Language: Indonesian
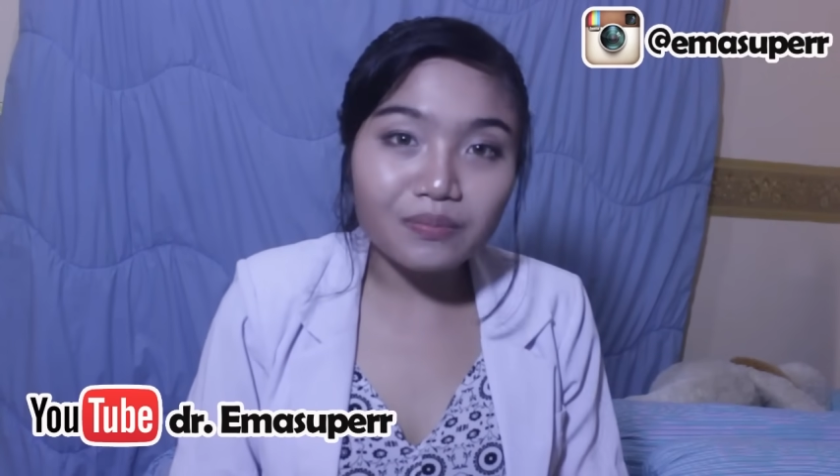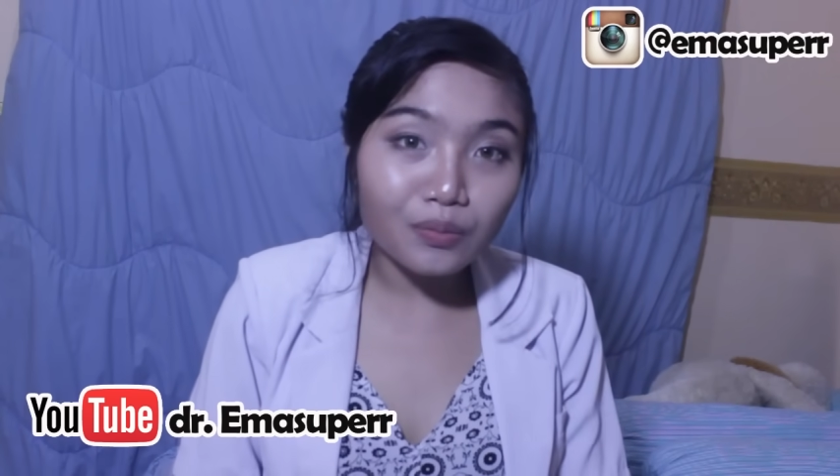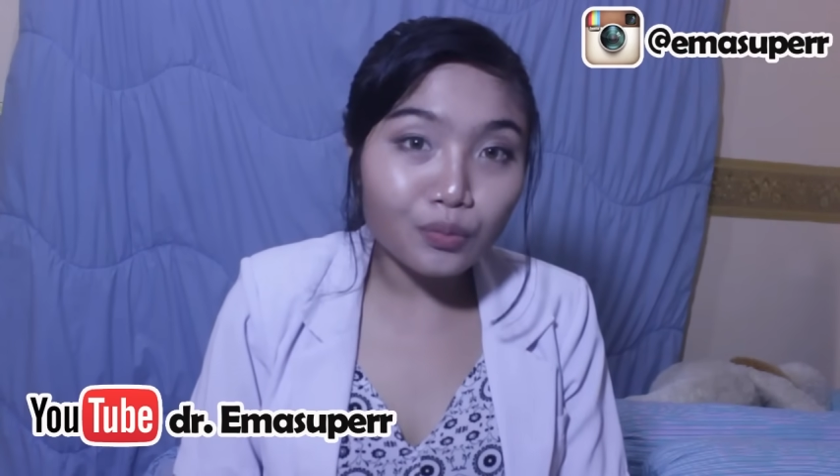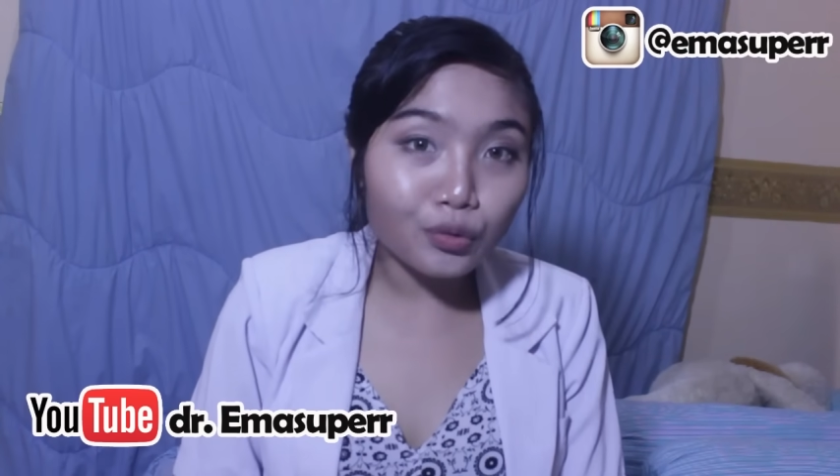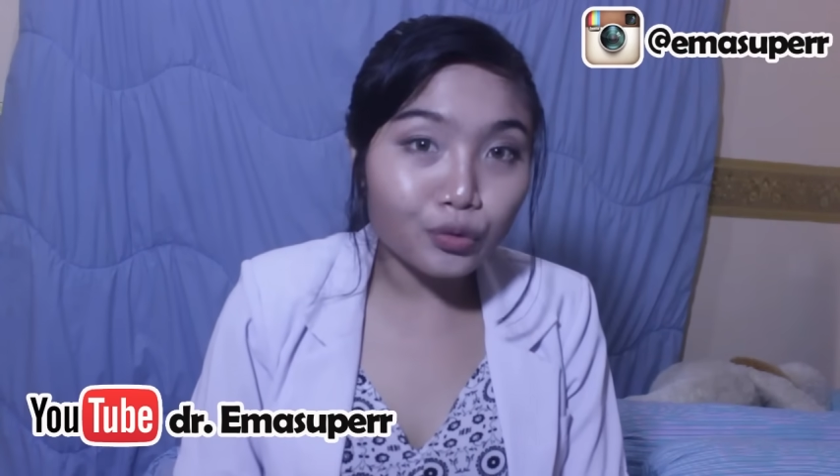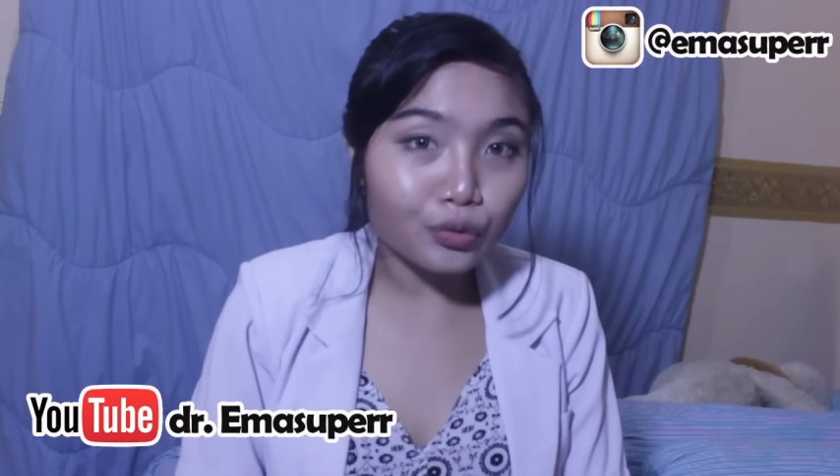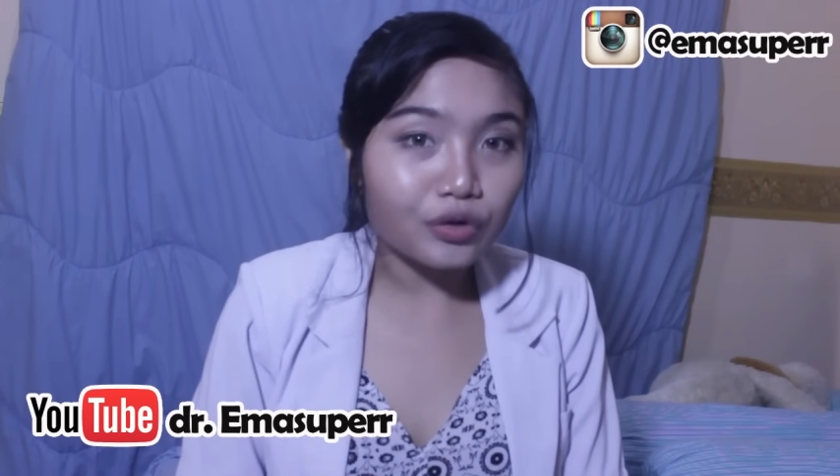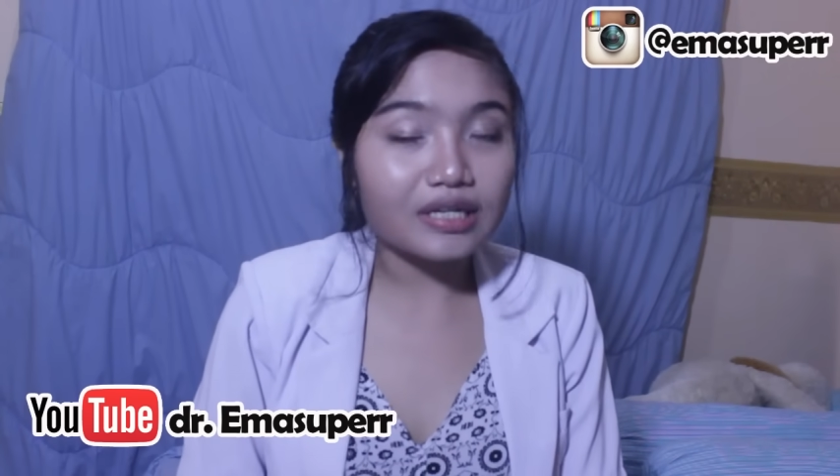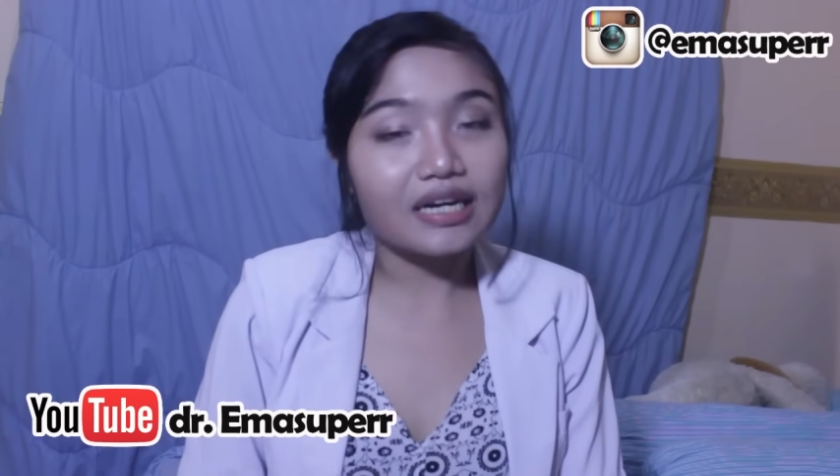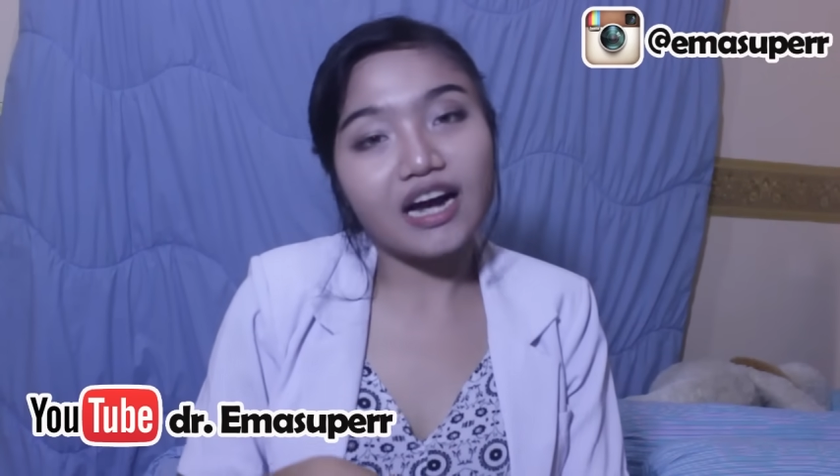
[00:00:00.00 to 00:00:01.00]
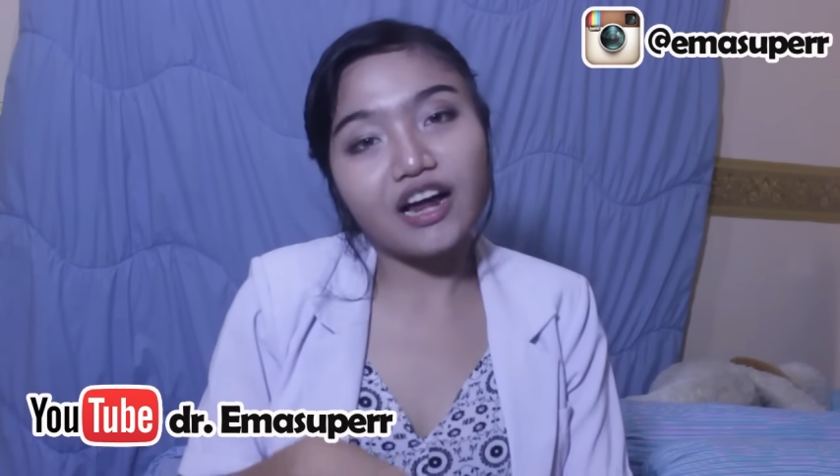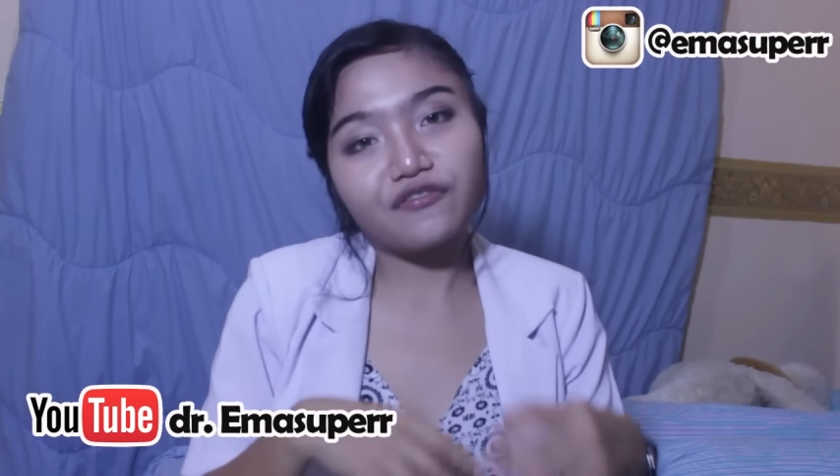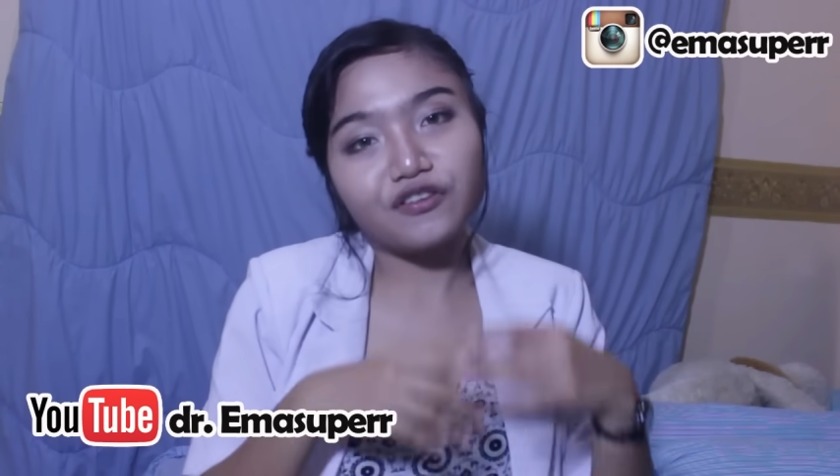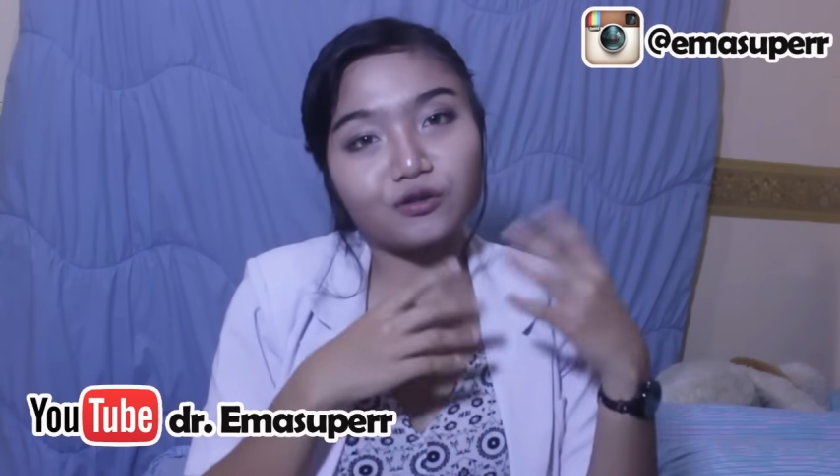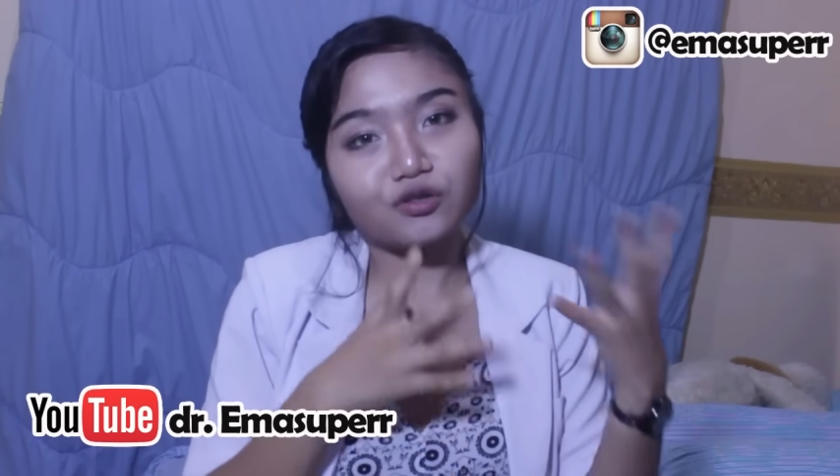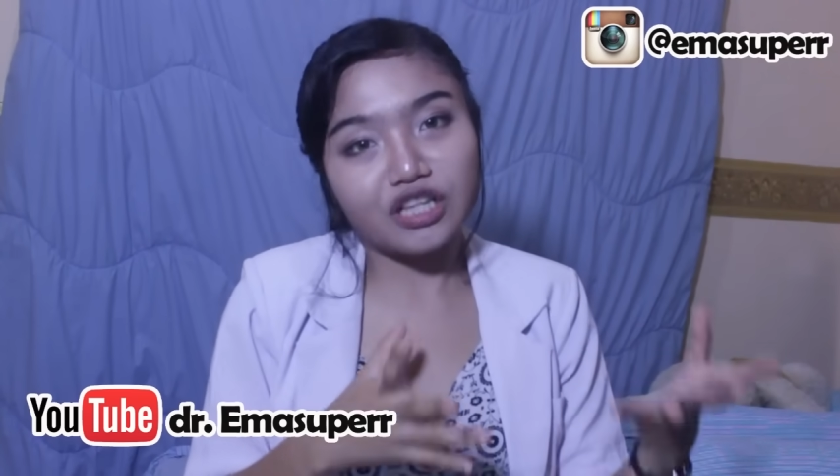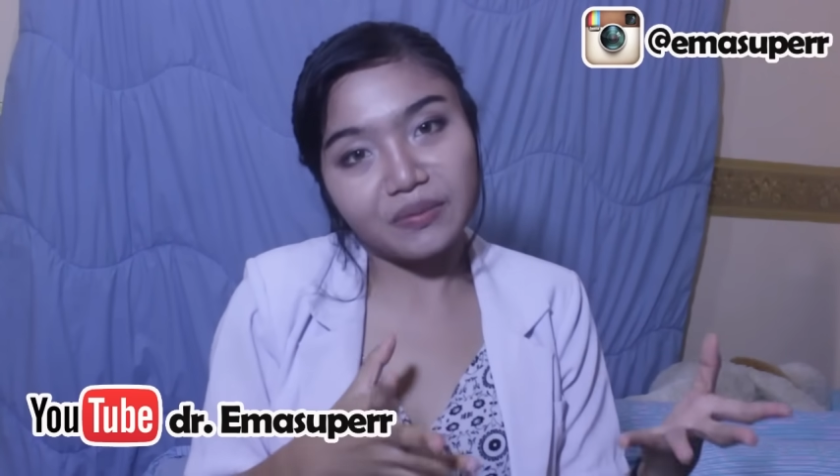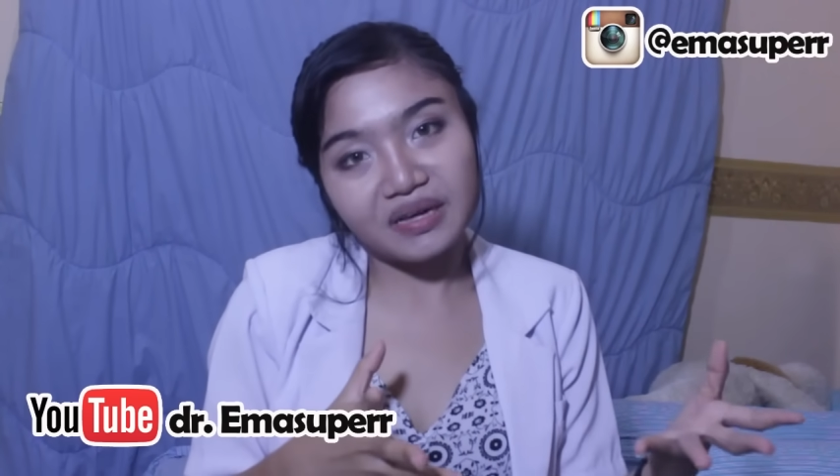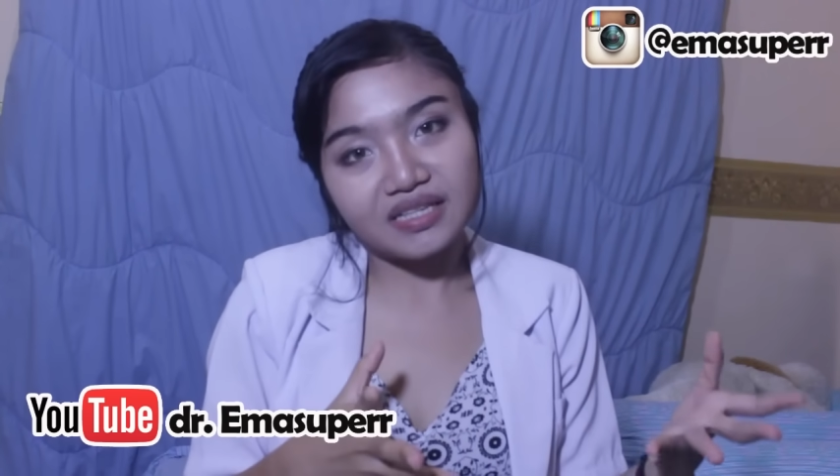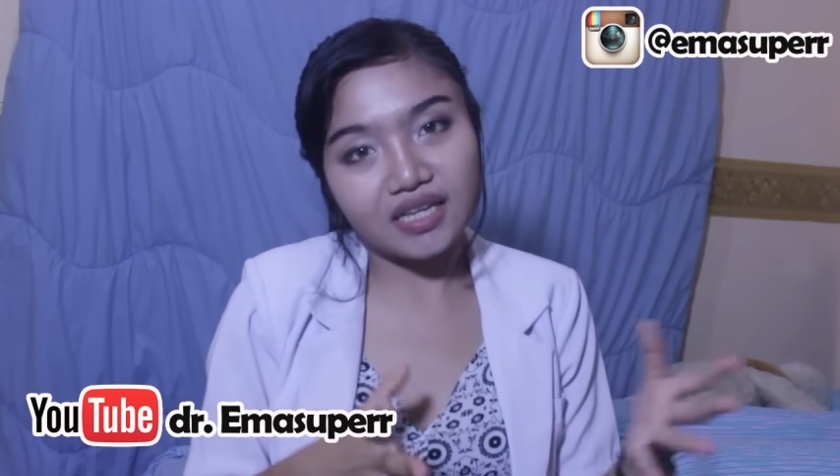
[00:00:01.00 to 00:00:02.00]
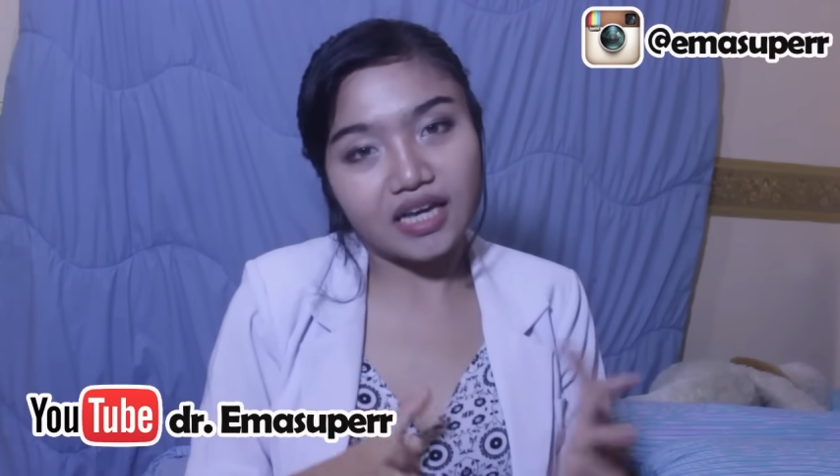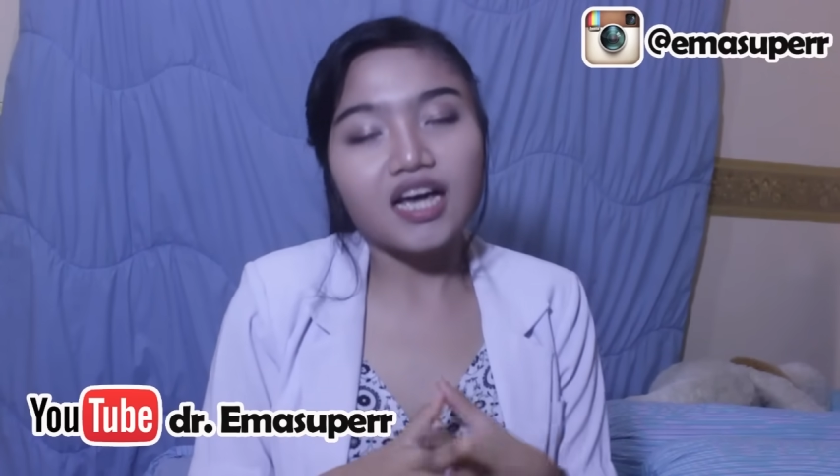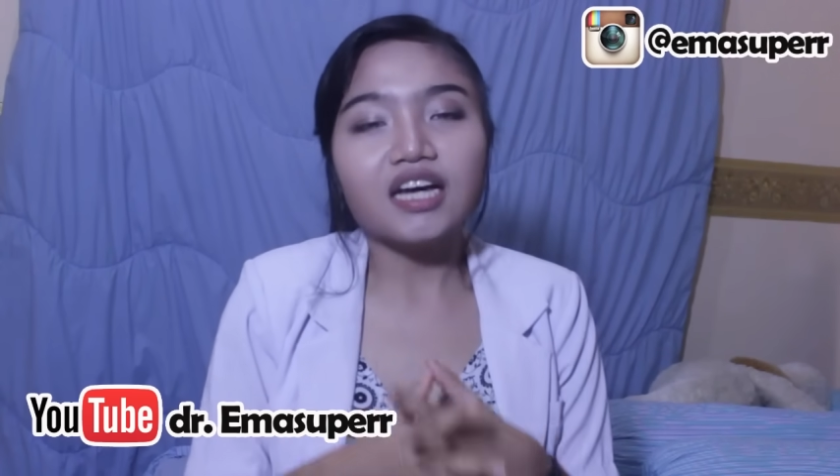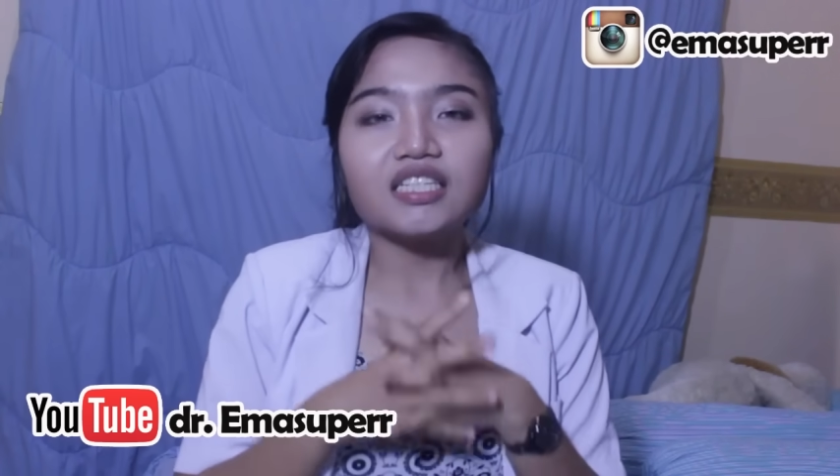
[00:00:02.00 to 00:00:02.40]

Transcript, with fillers: memburuk dengan virus TBC.